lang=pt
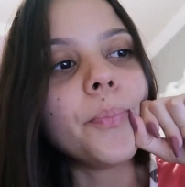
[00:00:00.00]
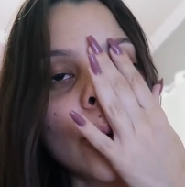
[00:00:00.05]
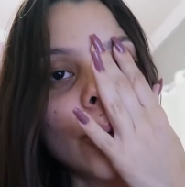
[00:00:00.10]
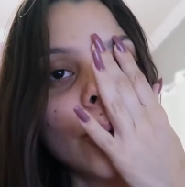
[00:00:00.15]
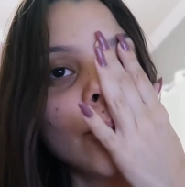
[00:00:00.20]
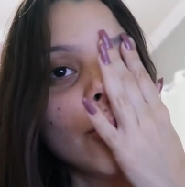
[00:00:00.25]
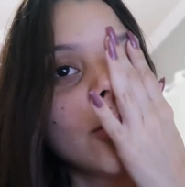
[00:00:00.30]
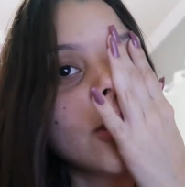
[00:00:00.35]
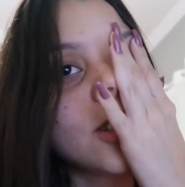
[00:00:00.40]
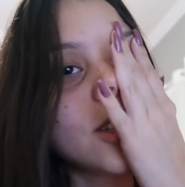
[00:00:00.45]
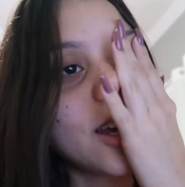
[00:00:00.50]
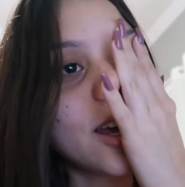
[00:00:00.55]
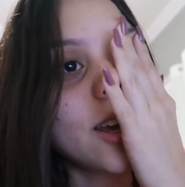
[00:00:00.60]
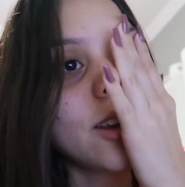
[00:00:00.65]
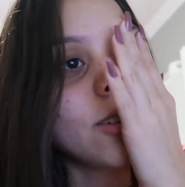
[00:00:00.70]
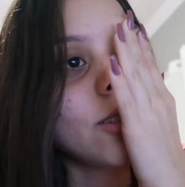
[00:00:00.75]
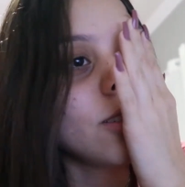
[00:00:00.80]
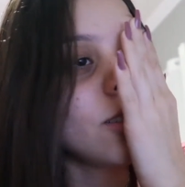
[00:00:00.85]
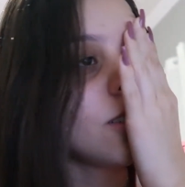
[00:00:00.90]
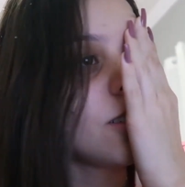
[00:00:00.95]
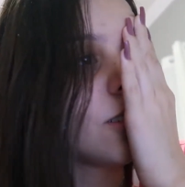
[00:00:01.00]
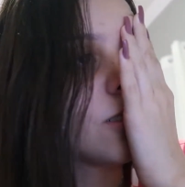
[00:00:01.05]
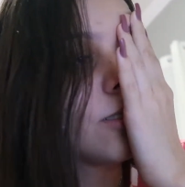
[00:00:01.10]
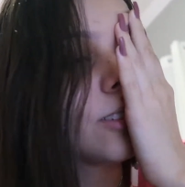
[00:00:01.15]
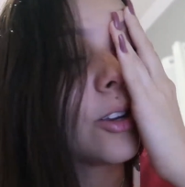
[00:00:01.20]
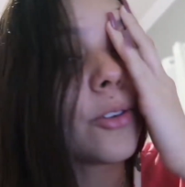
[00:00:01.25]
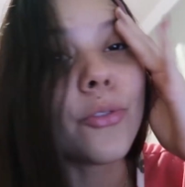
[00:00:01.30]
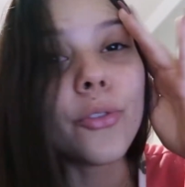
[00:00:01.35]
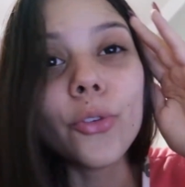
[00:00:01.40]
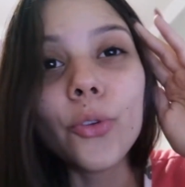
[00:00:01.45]
Eu, sério,
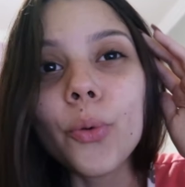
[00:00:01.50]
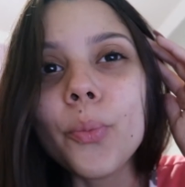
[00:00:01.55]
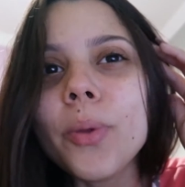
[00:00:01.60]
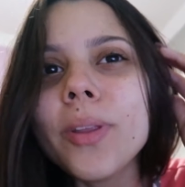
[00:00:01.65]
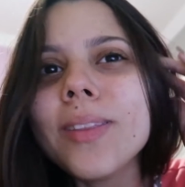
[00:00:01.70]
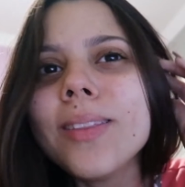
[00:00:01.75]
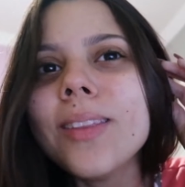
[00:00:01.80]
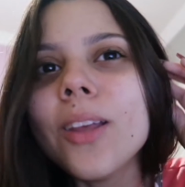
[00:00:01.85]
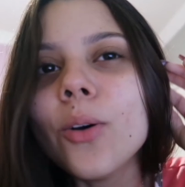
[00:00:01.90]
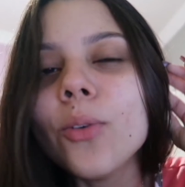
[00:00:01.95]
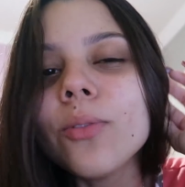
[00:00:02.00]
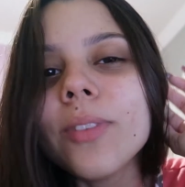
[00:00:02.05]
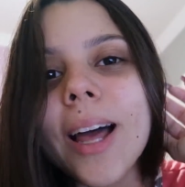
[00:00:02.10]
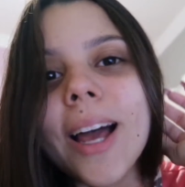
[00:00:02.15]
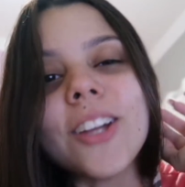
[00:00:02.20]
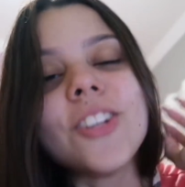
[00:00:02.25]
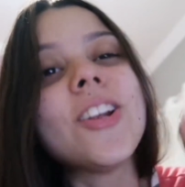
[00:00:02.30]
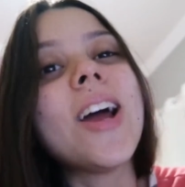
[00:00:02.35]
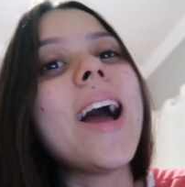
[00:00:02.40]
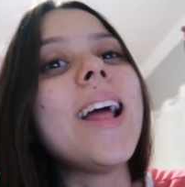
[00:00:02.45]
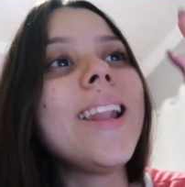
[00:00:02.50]
ontem eu fui dormir tão tarde.